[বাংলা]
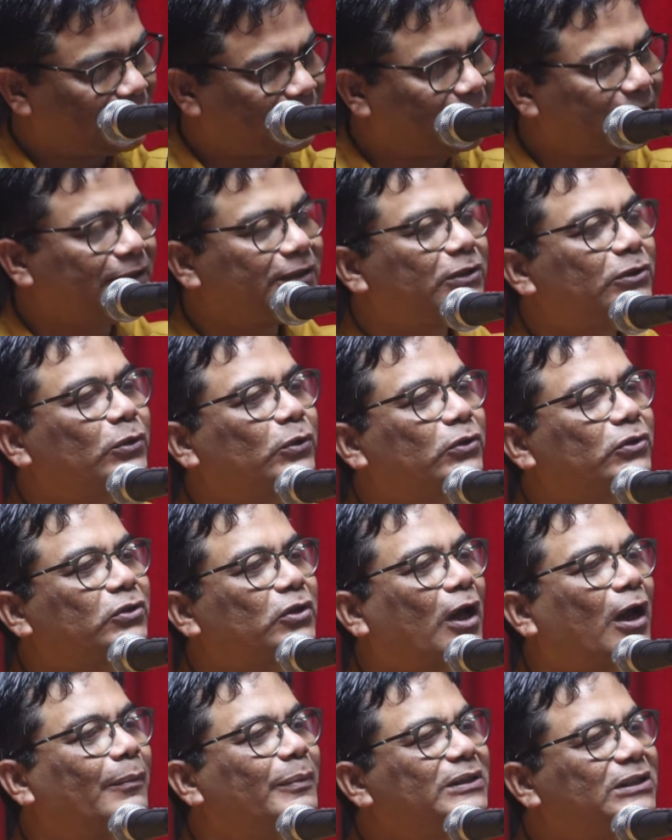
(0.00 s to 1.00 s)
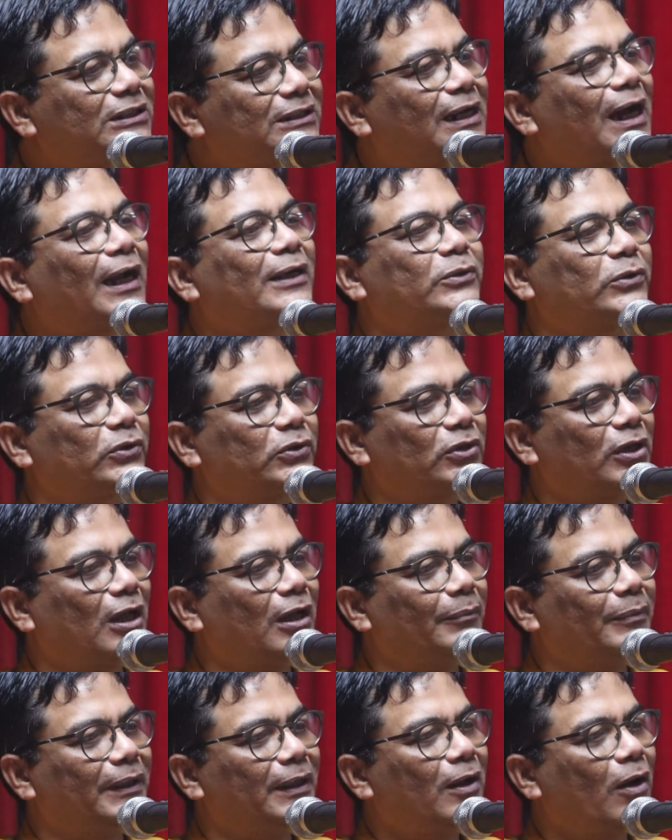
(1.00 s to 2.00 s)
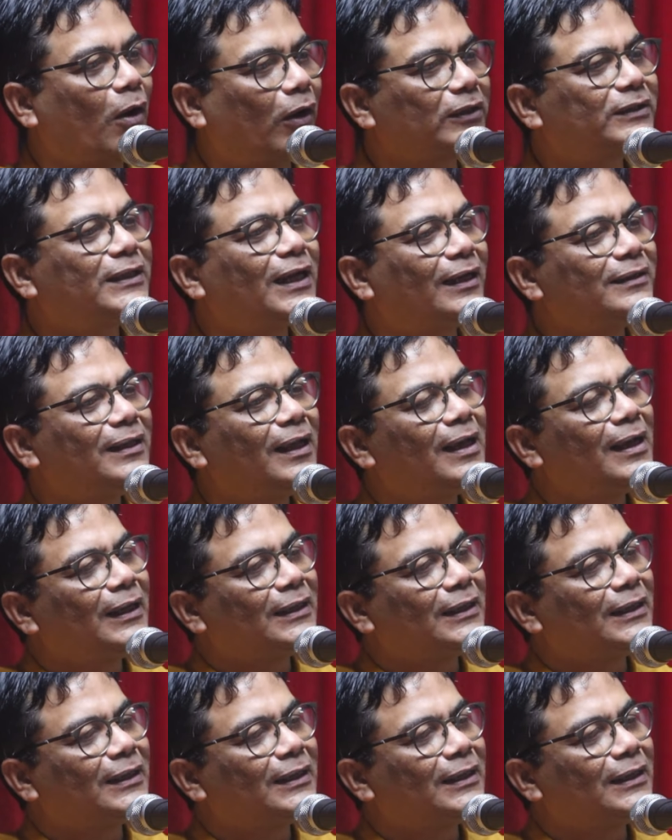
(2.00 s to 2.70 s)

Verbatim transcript: চিহ্নিত করতে হবে স্বীকার করতে হবে অর্থাৎ